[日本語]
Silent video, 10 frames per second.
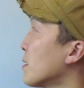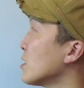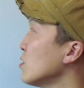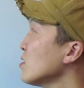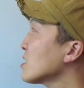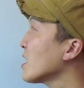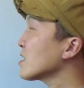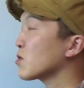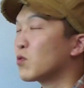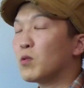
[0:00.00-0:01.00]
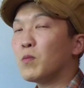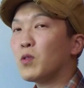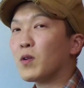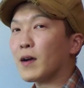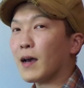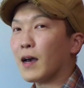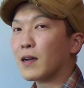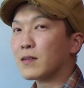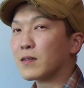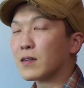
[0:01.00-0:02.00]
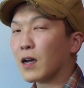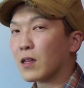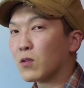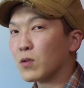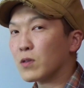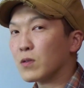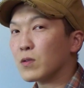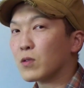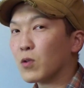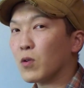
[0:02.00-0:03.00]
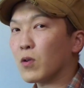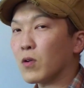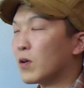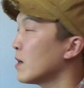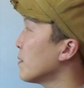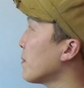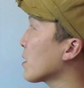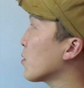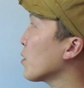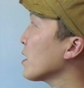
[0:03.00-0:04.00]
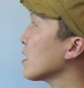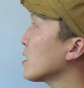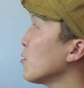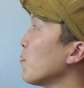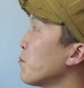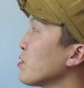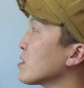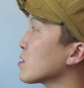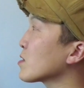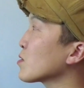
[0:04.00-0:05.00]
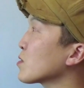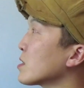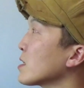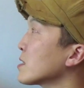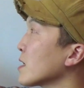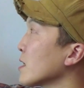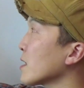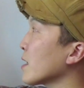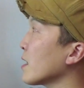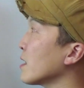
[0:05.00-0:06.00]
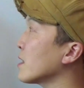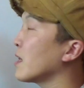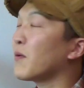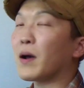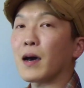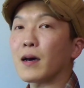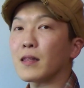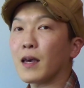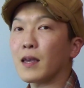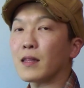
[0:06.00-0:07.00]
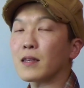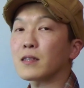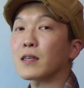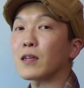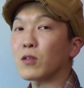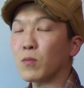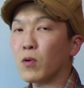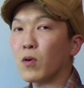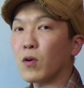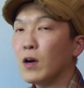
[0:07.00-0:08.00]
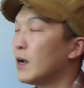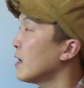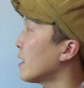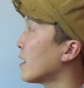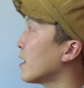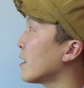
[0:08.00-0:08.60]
う、乳酸そのものが悪化というと、これが疲労物質の直接的な原因ではないんですけれども、乳